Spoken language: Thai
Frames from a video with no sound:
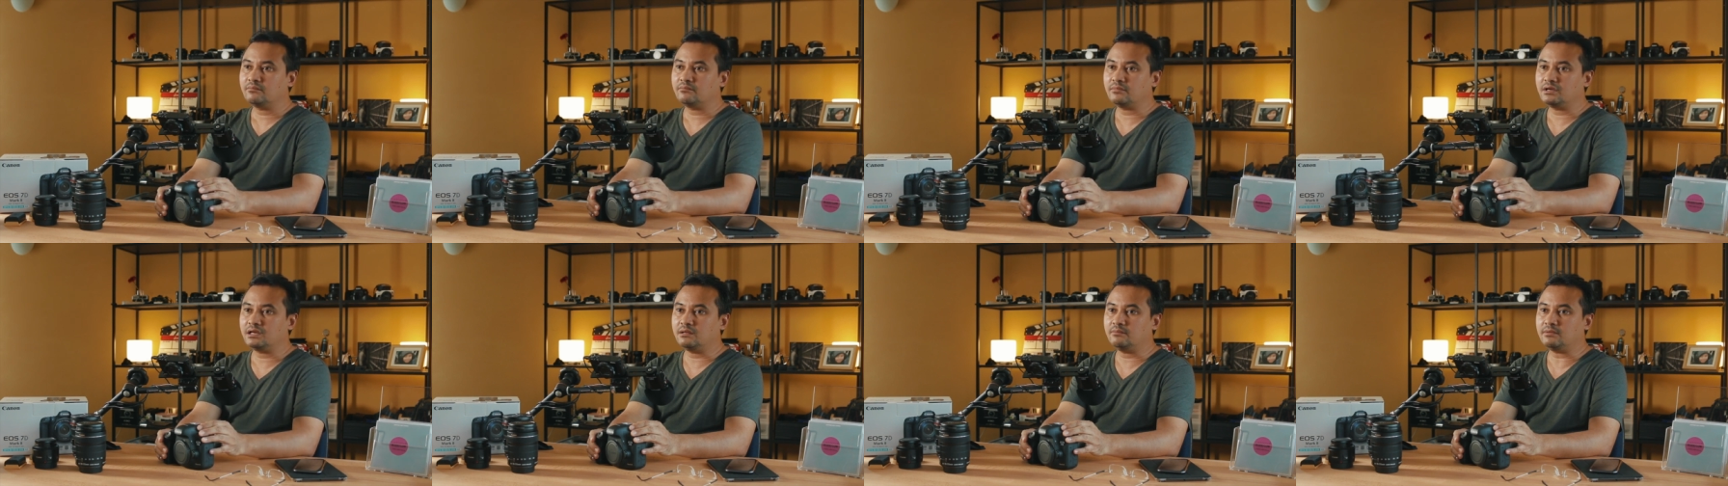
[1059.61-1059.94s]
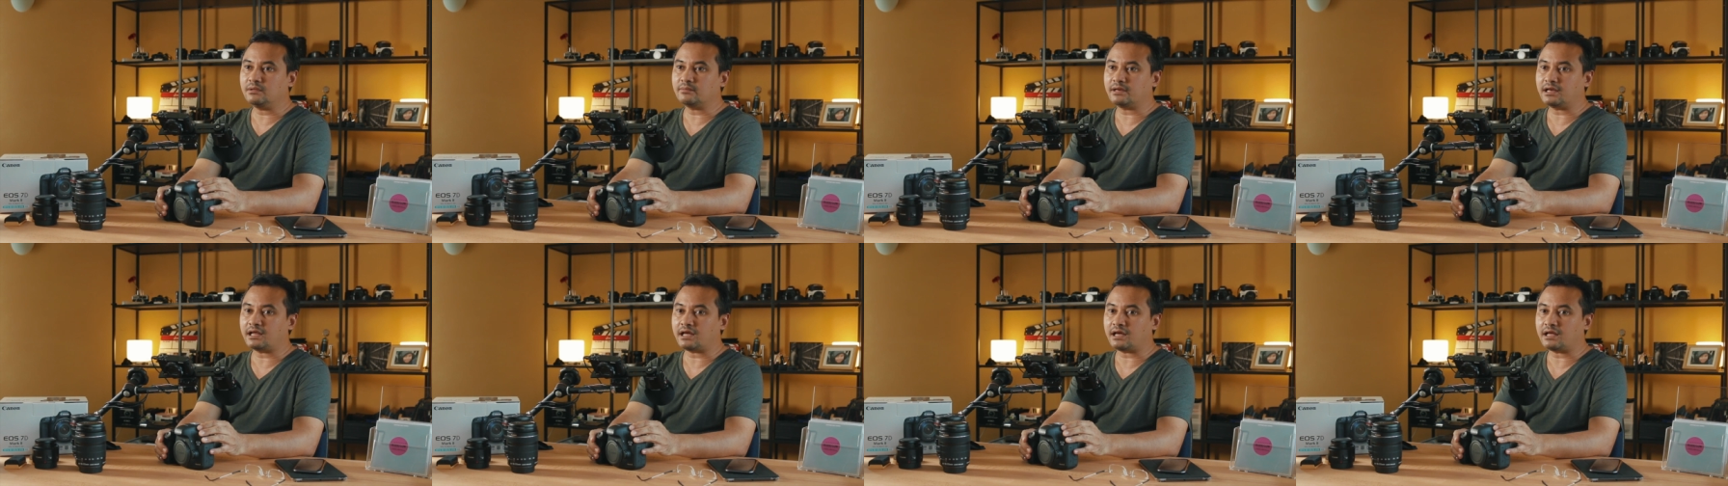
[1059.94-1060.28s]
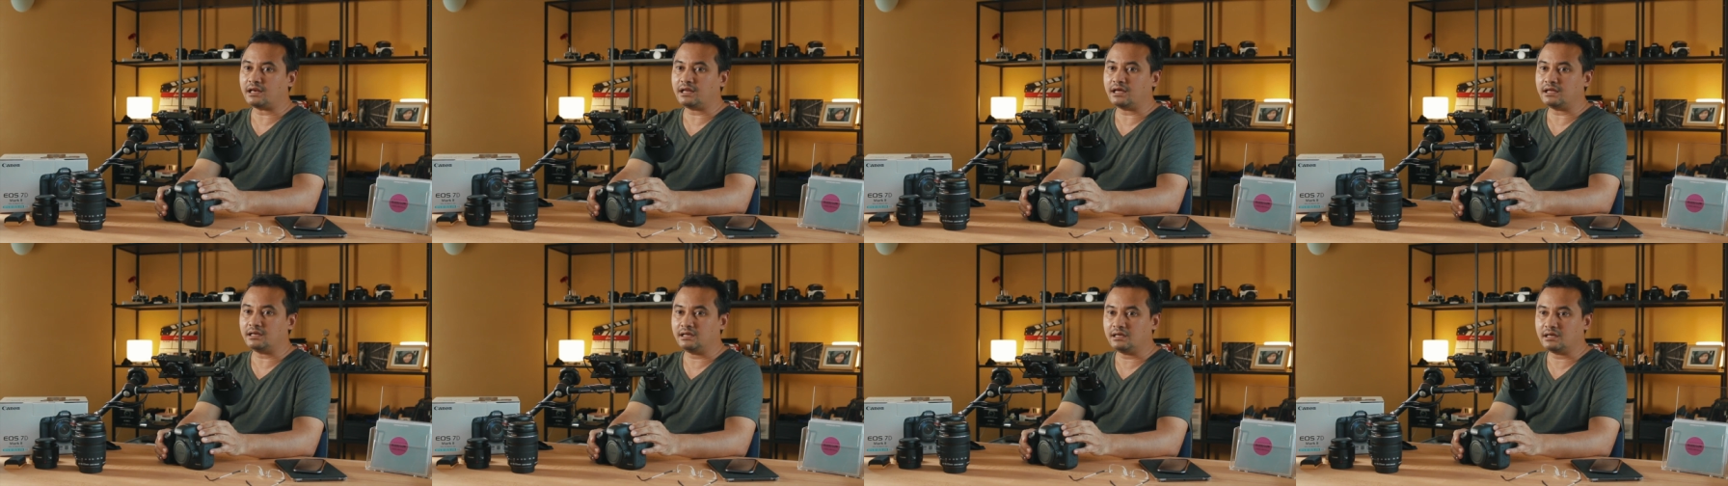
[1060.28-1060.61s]
ไม่ได้มีปัญหา
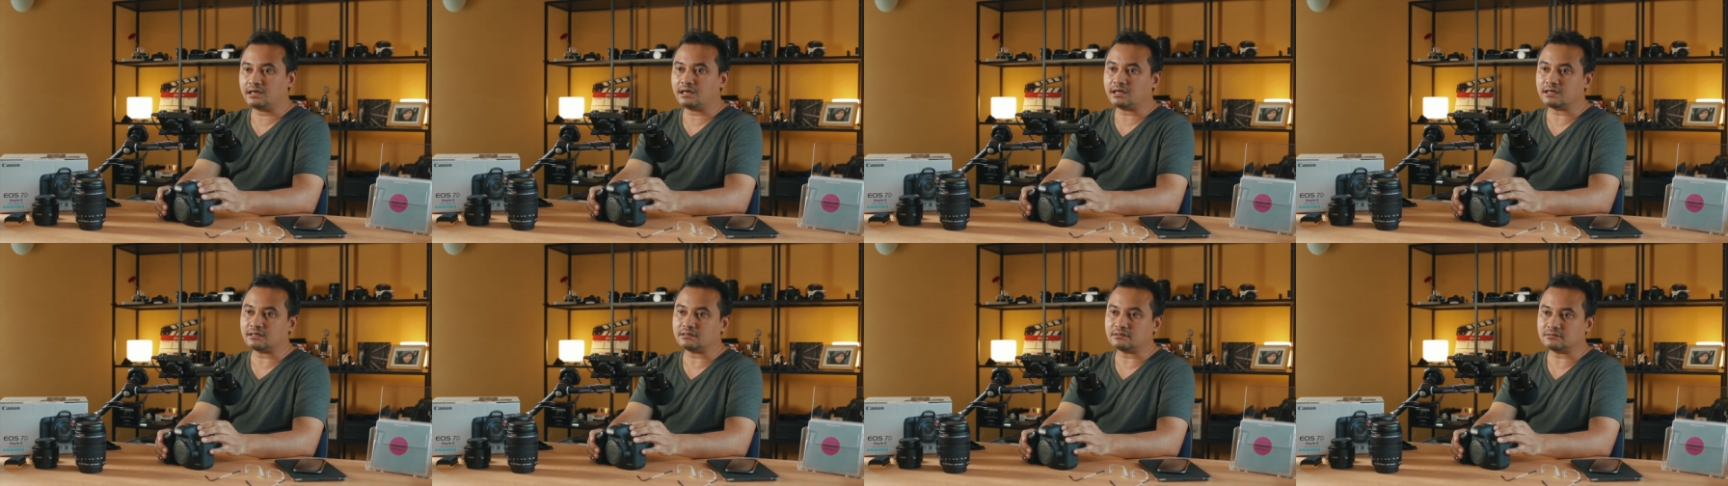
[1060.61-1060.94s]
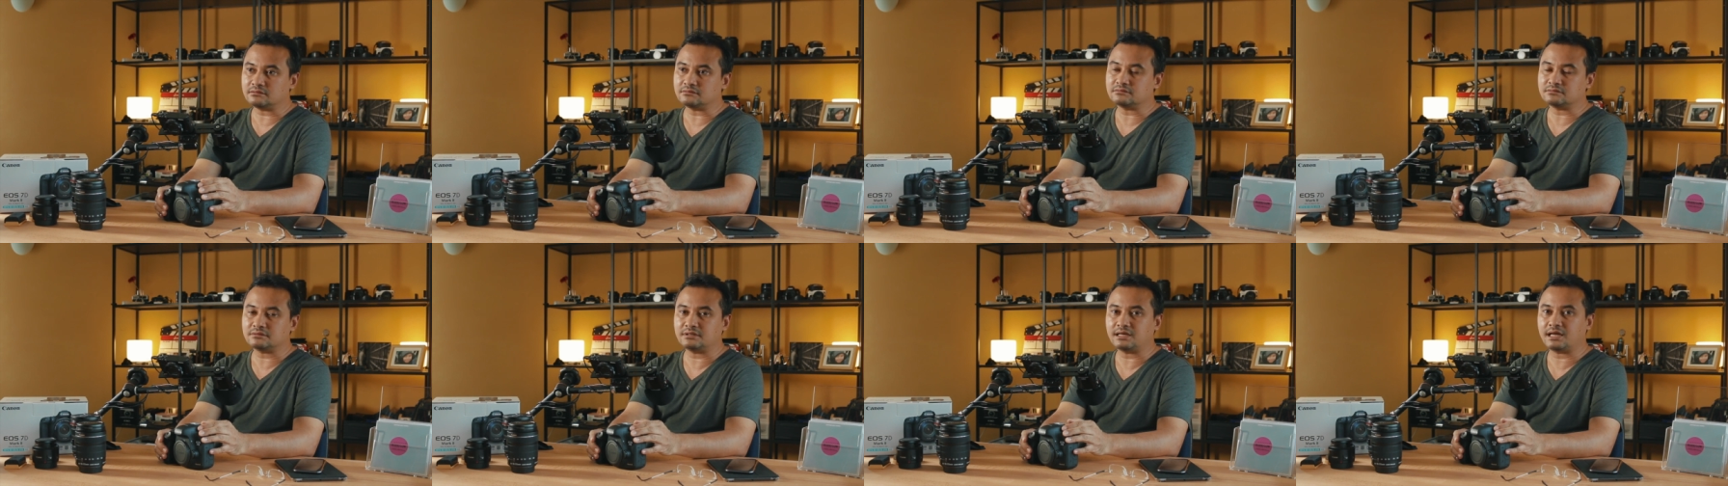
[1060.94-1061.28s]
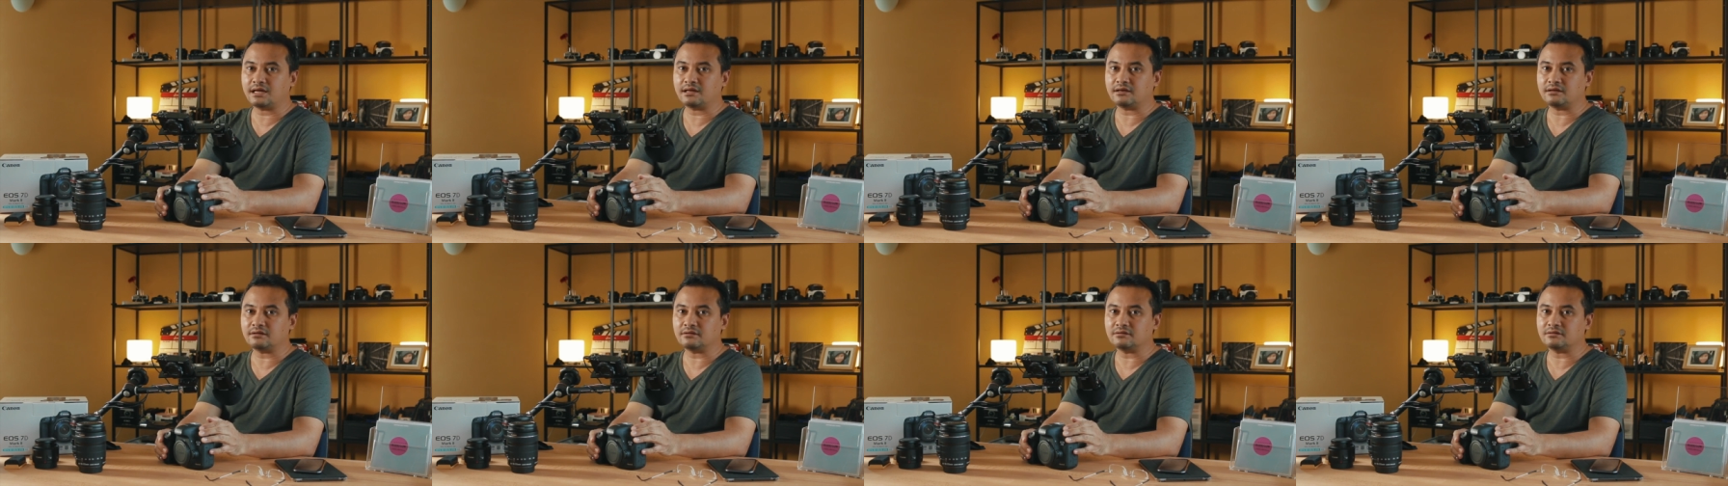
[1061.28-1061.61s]
อะไรนี่กำลัง
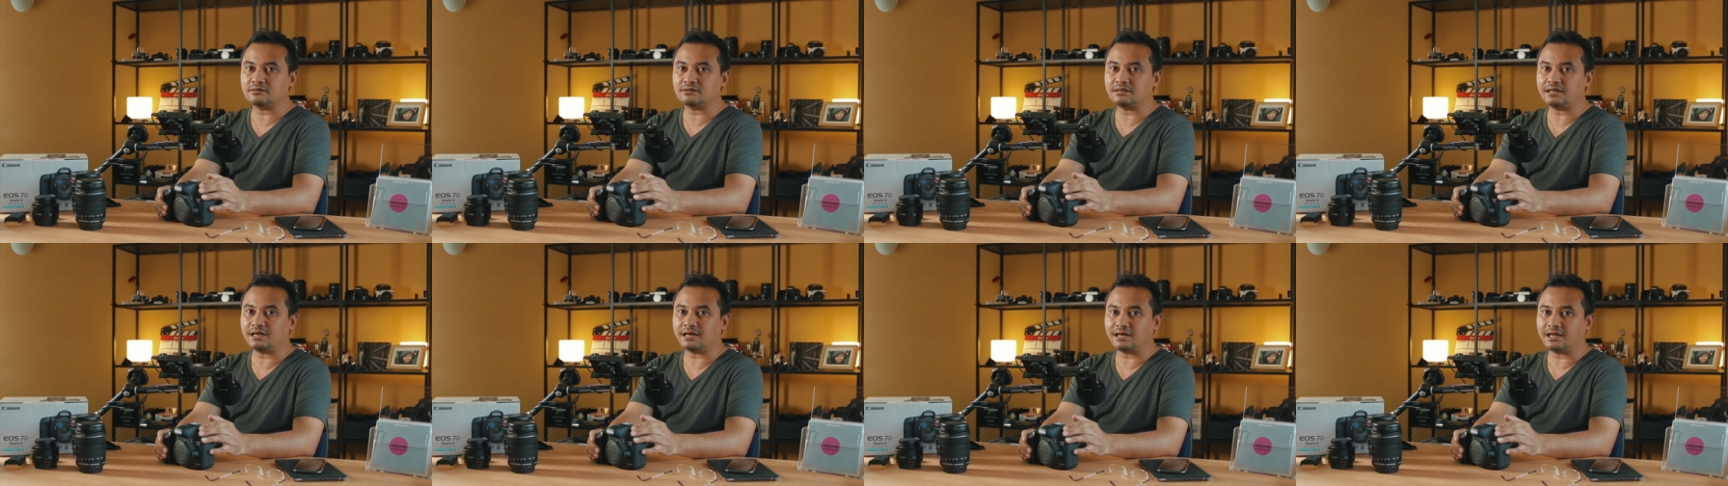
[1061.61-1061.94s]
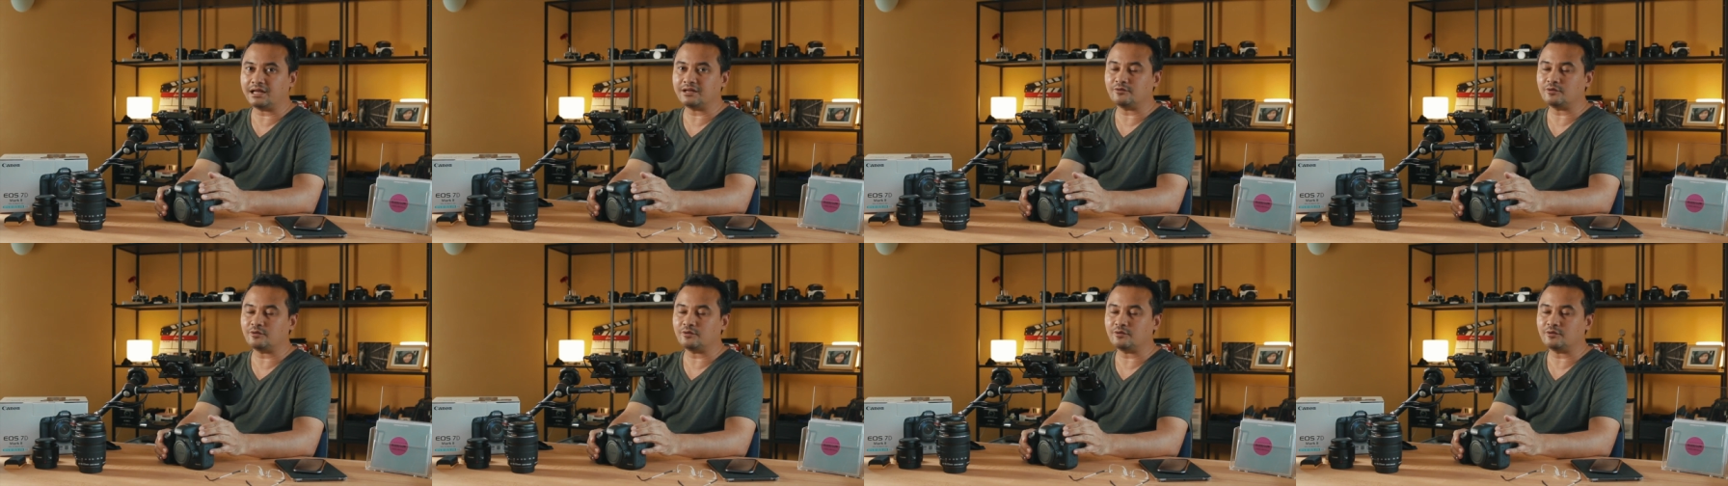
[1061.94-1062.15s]
นั่งเล็